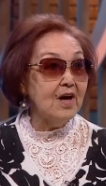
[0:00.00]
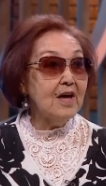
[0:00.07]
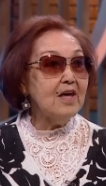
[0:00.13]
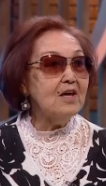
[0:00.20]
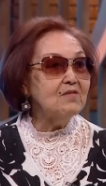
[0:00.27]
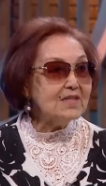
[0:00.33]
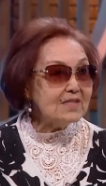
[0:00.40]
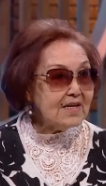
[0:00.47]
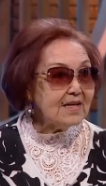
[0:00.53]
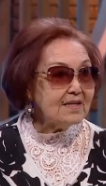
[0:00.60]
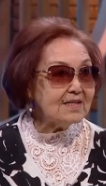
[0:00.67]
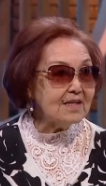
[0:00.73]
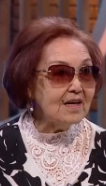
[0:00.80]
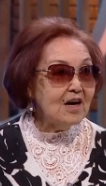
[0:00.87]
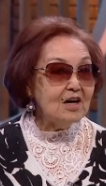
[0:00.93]
И вы
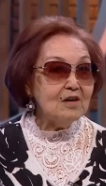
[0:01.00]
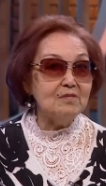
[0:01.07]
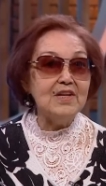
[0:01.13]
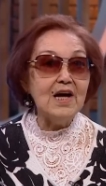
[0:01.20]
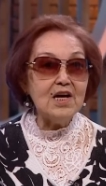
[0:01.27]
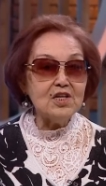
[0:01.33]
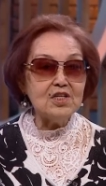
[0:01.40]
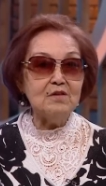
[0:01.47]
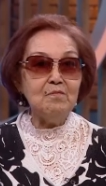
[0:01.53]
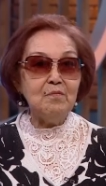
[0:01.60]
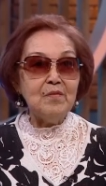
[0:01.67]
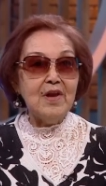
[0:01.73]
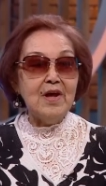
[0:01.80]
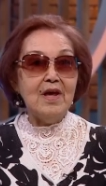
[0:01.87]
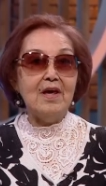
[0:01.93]
знаете, даже
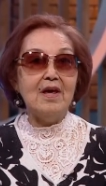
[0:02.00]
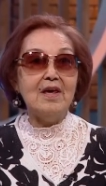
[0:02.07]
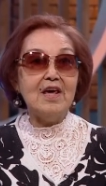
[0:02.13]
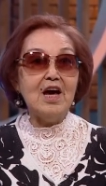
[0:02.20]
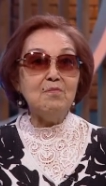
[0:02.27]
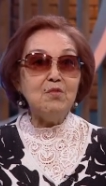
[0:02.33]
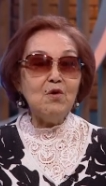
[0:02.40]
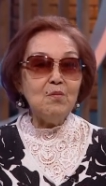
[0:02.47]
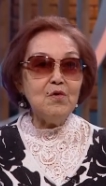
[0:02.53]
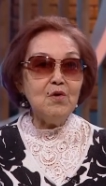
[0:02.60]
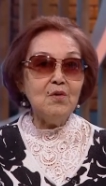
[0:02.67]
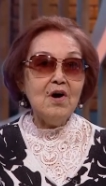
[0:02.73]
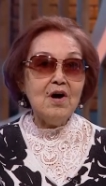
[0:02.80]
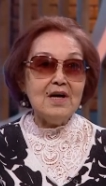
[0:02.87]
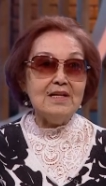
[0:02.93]
э, я помню,
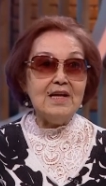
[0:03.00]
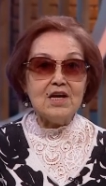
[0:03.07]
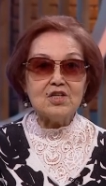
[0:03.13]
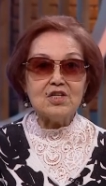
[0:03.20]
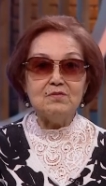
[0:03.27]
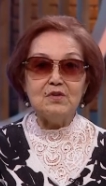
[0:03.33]
наша